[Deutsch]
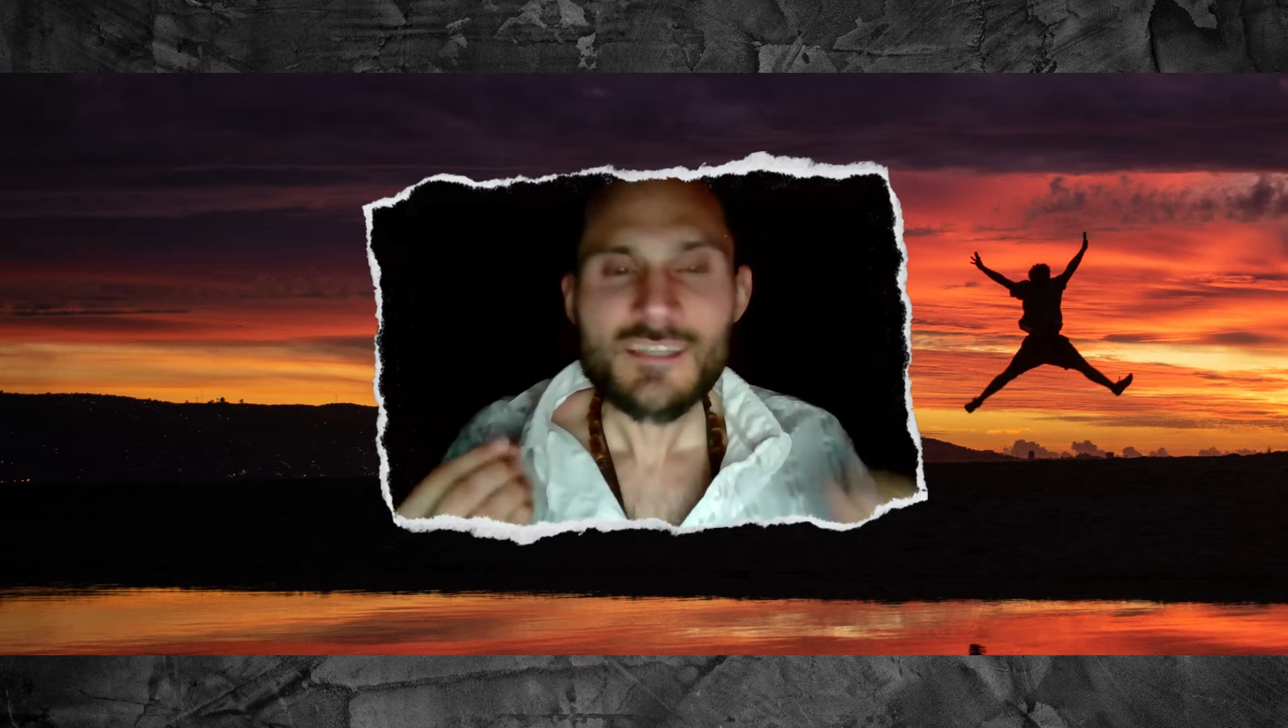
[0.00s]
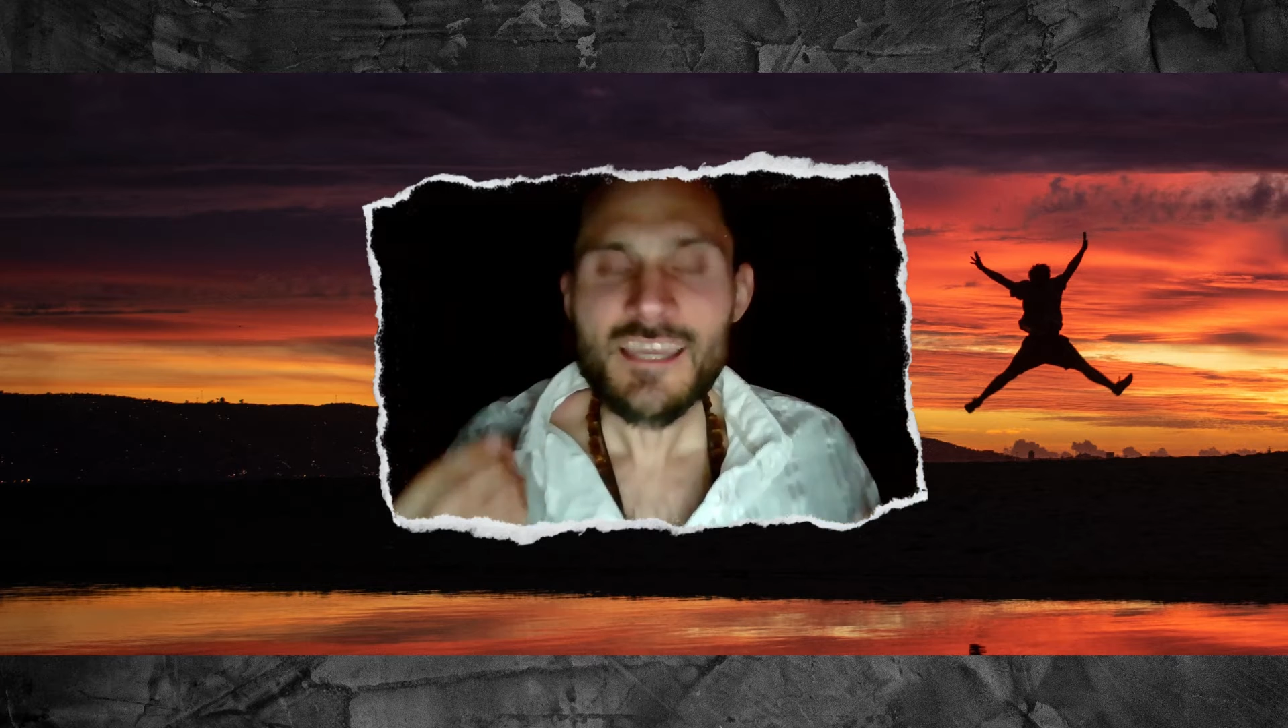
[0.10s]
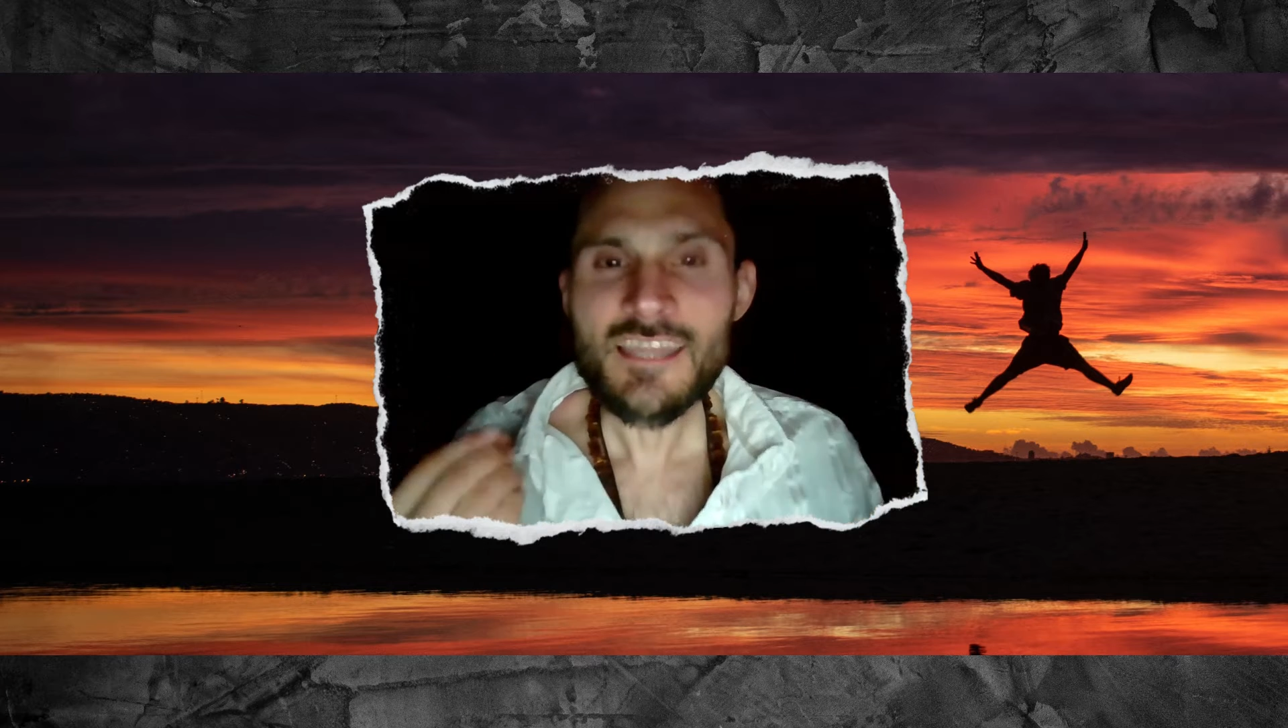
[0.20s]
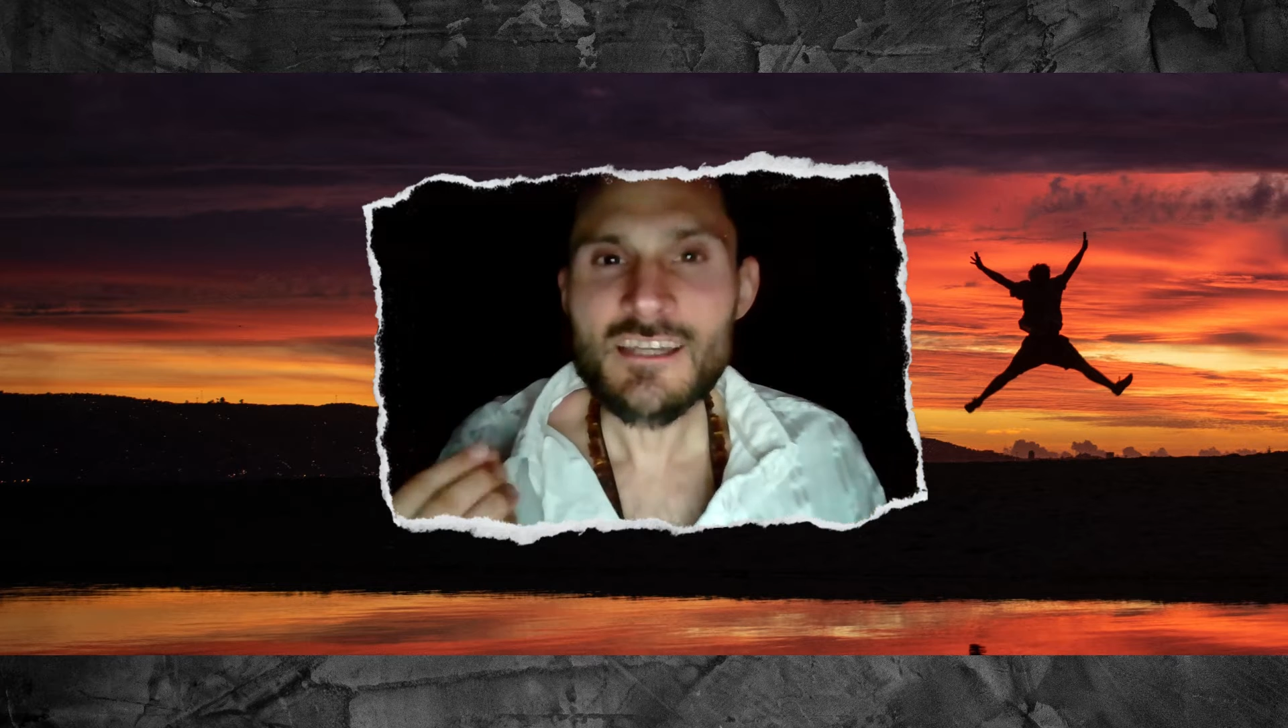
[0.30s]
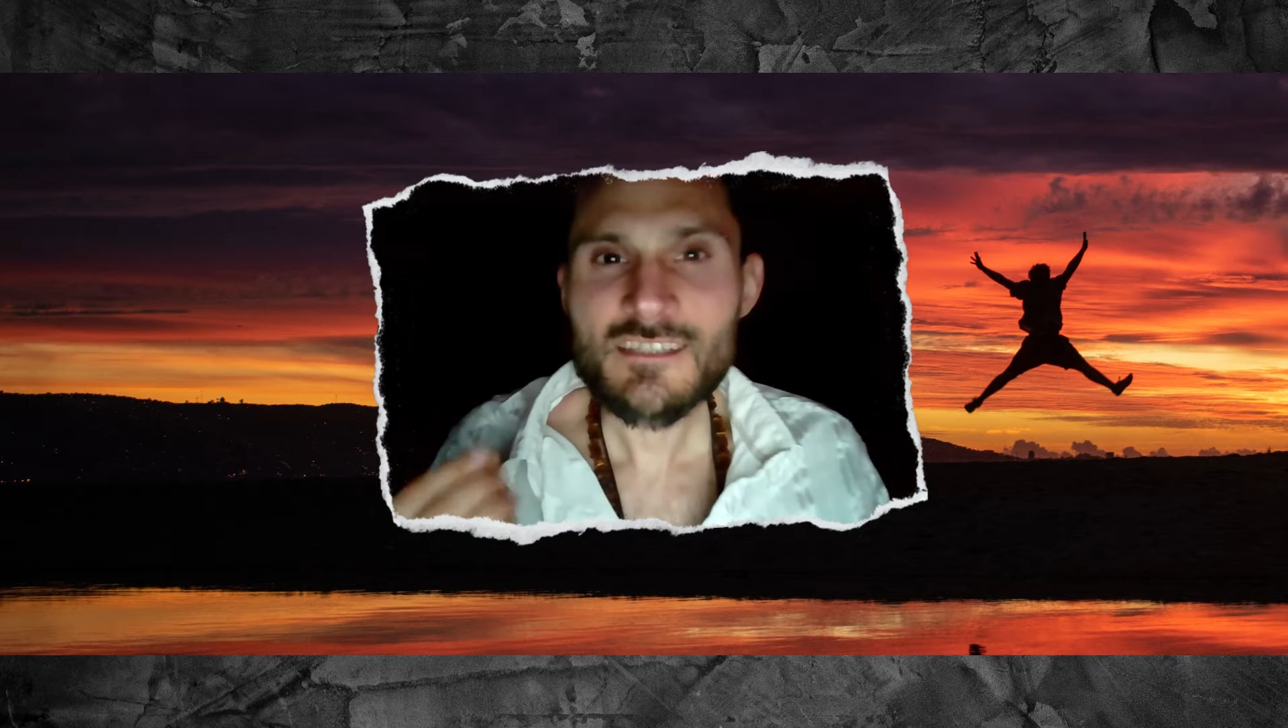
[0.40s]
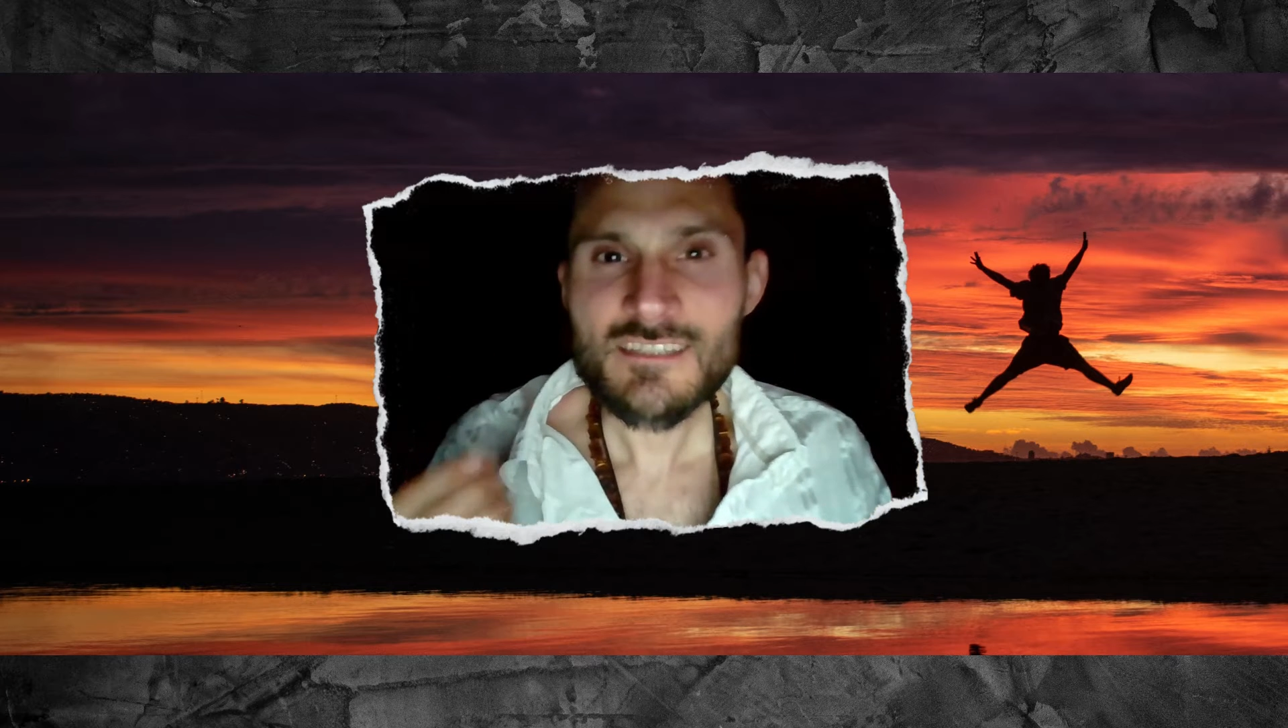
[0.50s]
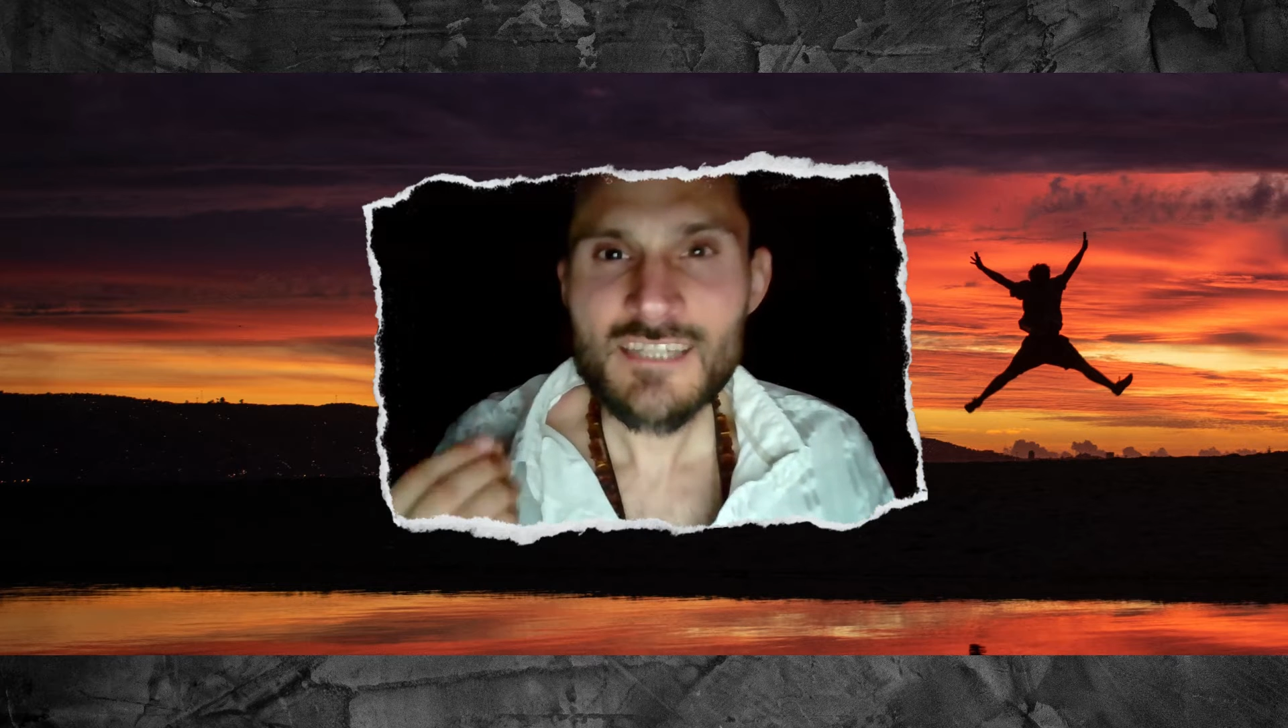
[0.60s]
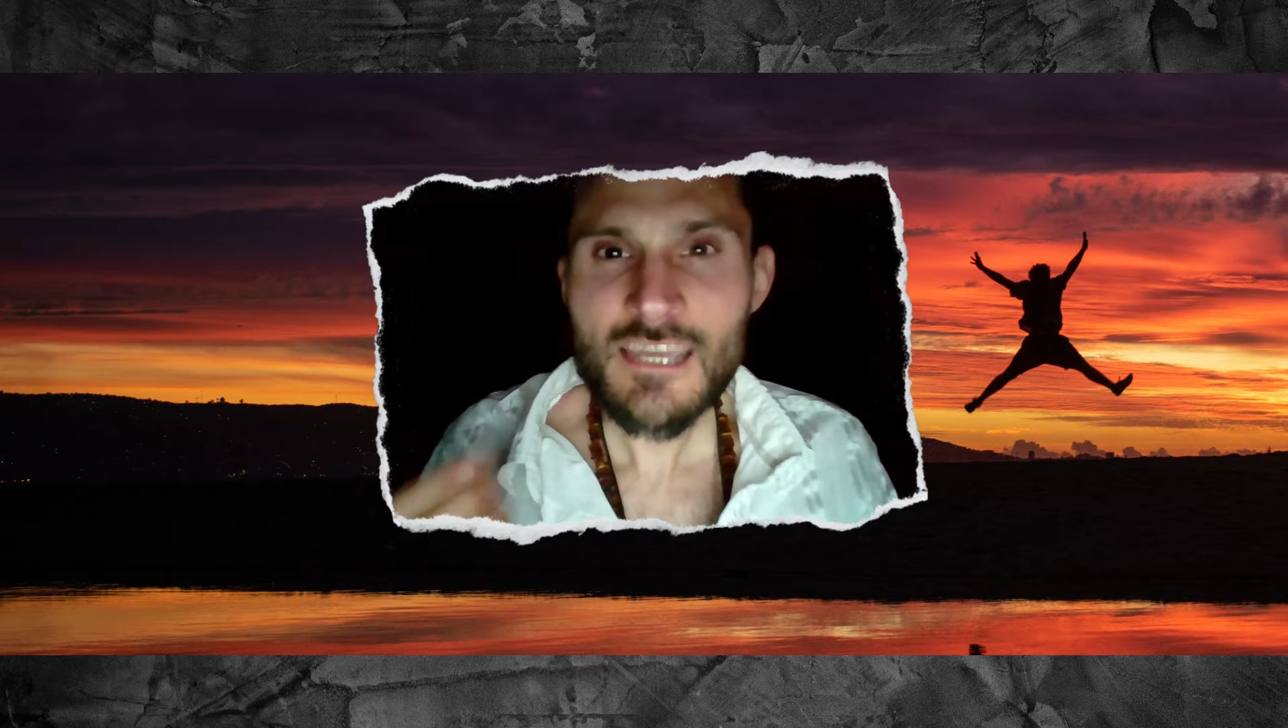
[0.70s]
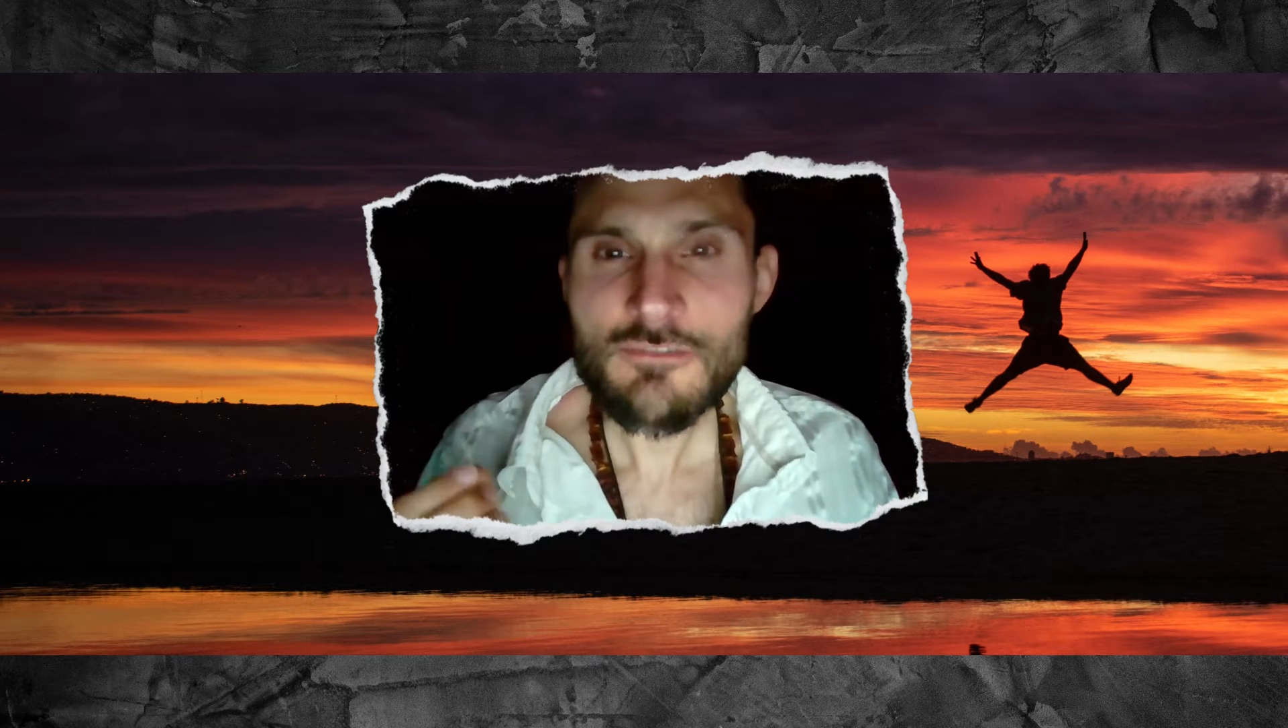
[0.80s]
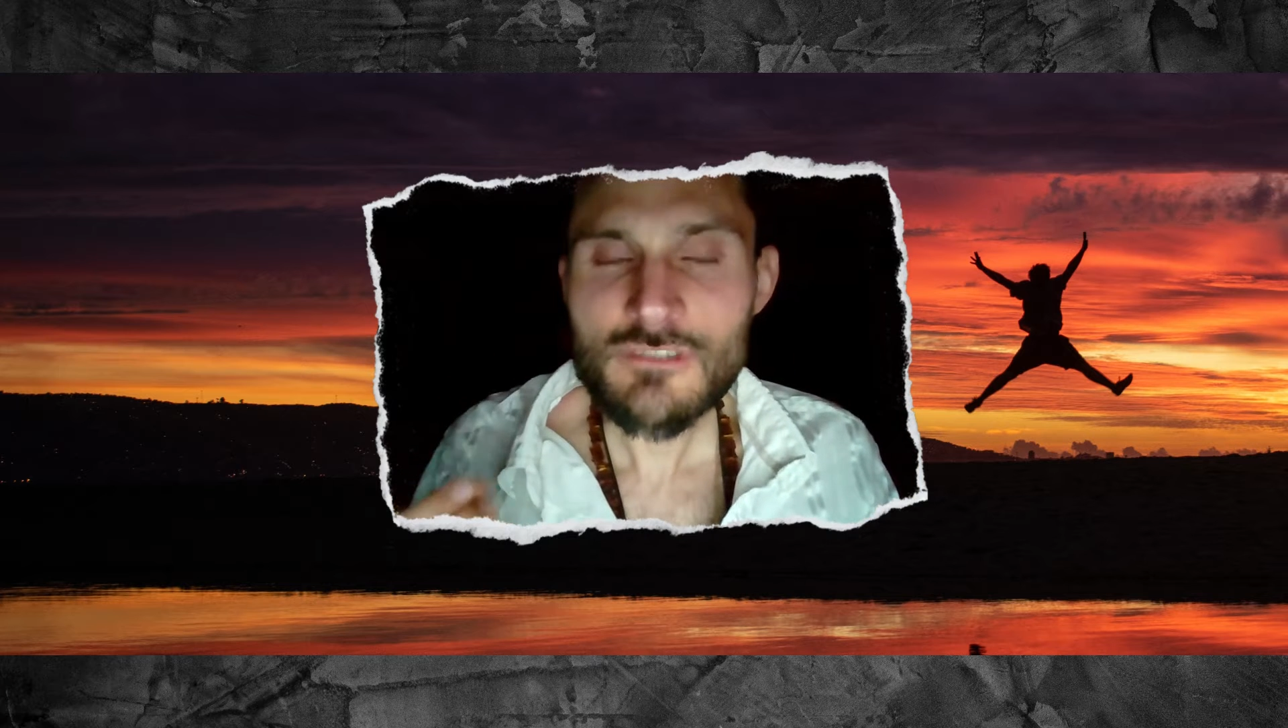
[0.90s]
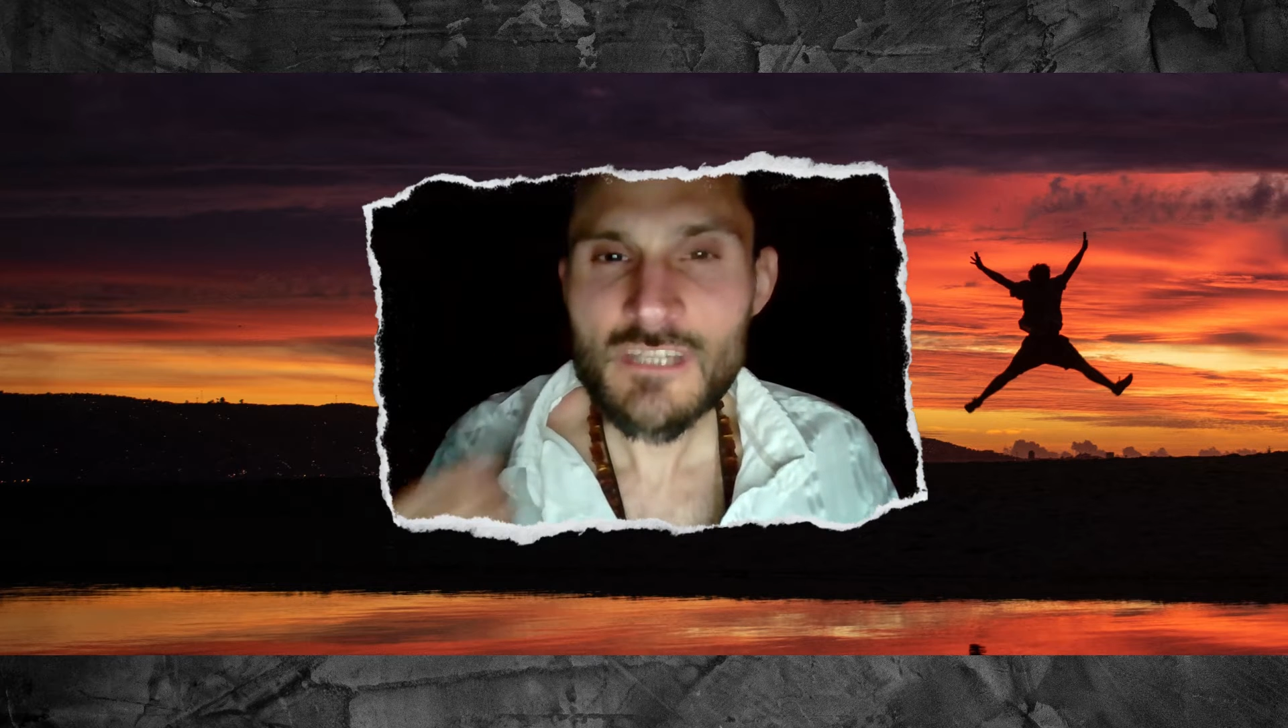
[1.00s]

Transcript: inneren Kräfte,